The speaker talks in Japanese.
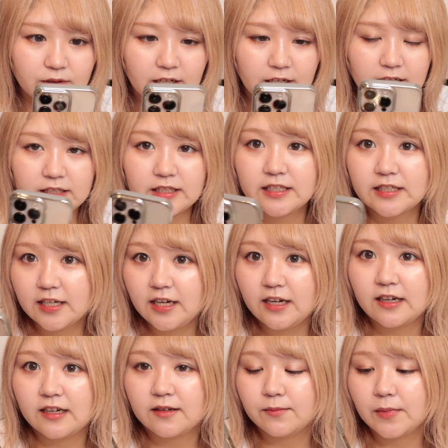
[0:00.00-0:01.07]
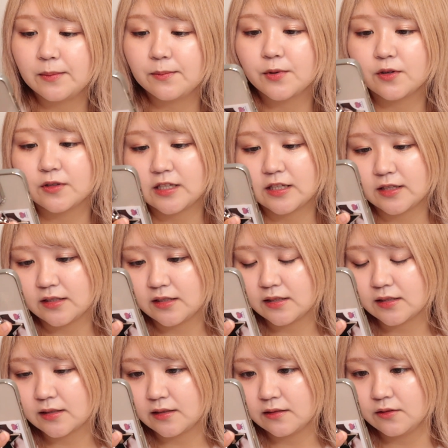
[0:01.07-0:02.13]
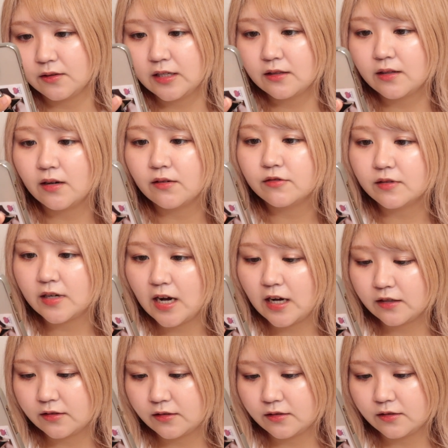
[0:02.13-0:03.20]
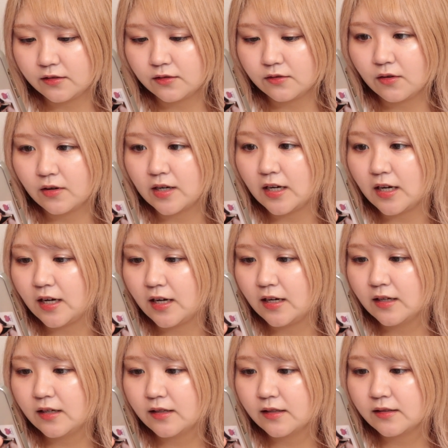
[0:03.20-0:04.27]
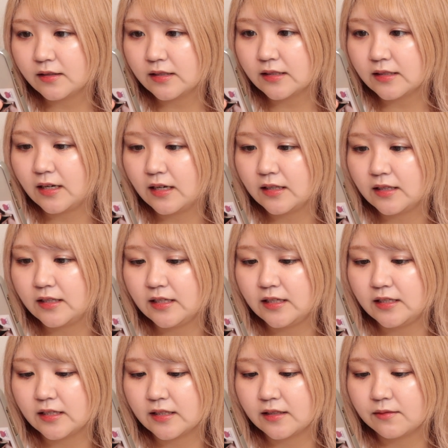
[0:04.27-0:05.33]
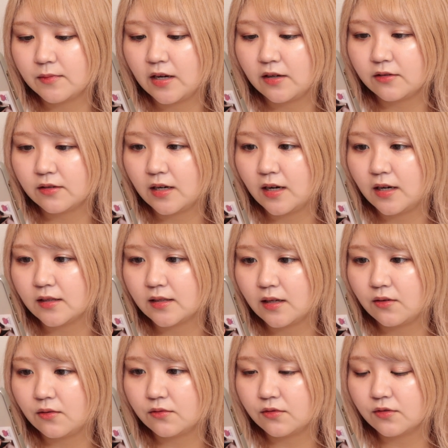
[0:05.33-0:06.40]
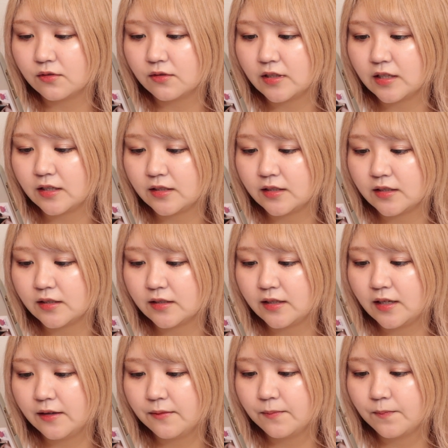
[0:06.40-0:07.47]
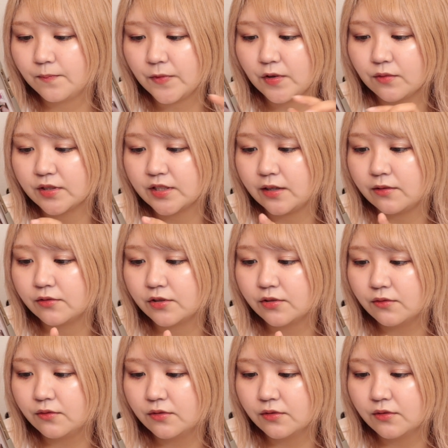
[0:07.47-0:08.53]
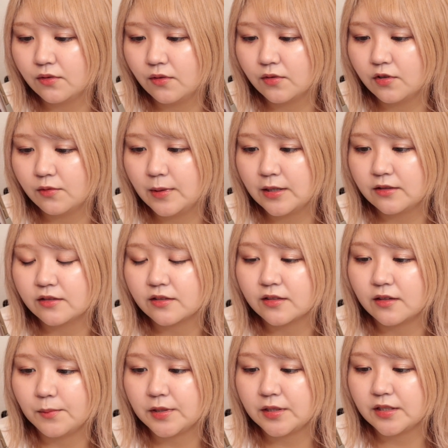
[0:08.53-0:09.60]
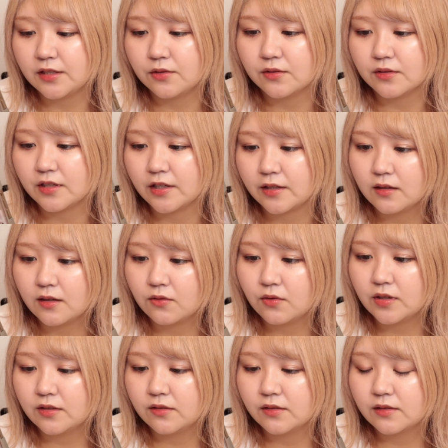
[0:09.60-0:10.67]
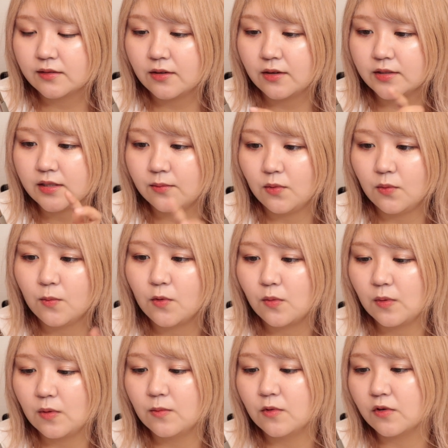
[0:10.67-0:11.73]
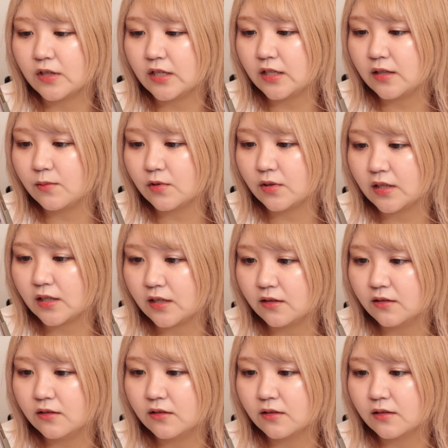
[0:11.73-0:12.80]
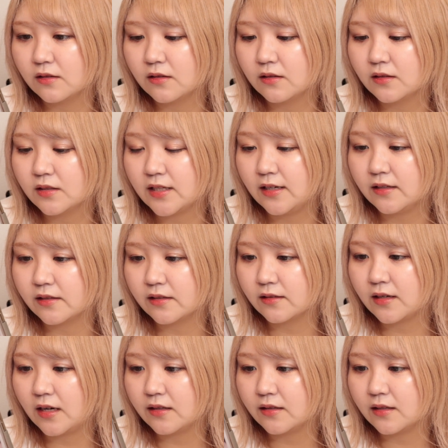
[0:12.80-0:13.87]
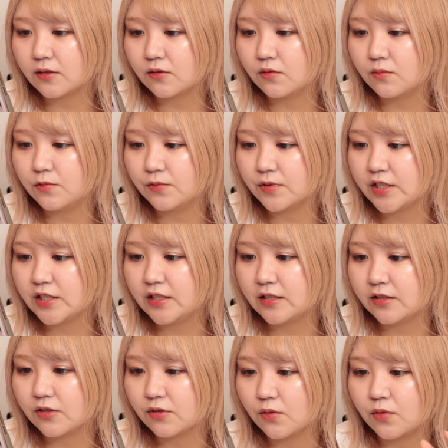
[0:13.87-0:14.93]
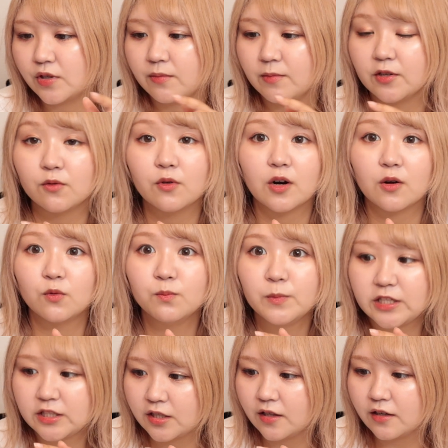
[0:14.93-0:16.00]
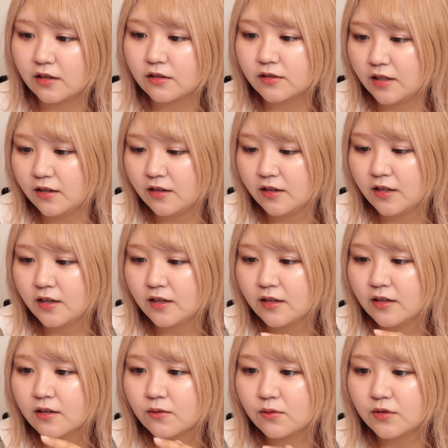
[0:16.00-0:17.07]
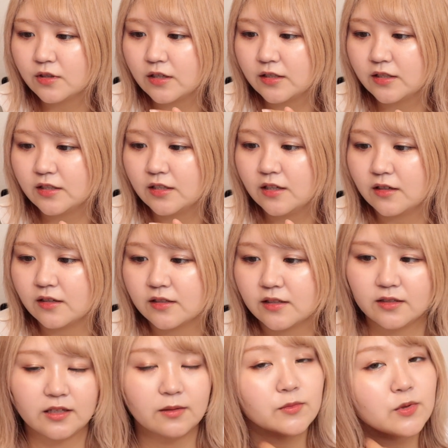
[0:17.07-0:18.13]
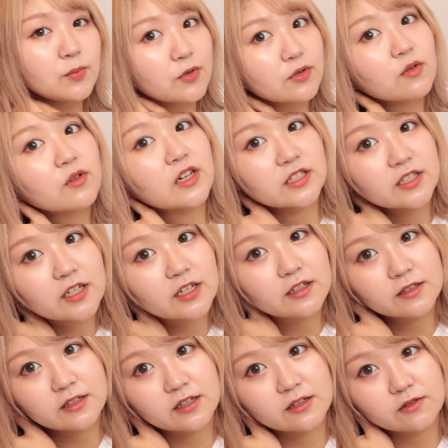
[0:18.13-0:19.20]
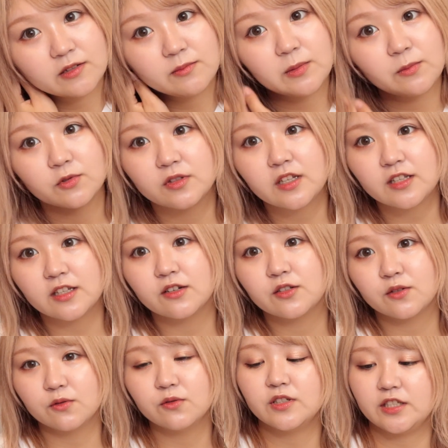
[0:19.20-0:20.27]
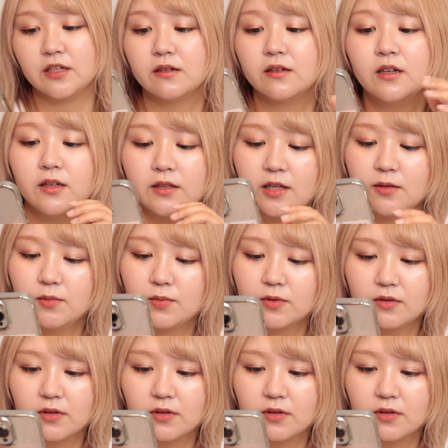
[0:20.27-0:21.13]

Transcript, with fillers: んな感じがメンプロだったんですけど、あとはフラッグとか、ツアー T シャツ、マフラー、タオルって感じですね。で、このさ、不織布トートバッグさ、めっちゃ良くない？なんかこれグッズとかさ、ボンボコボンボコ入れて持っていけるサイズ感だと思うし、ちょっと大きめの、ほら、めっちゃでかくない？こんな感じだからさ、ネムボとかさ、今持ってってる人多いじゃん。ネムボ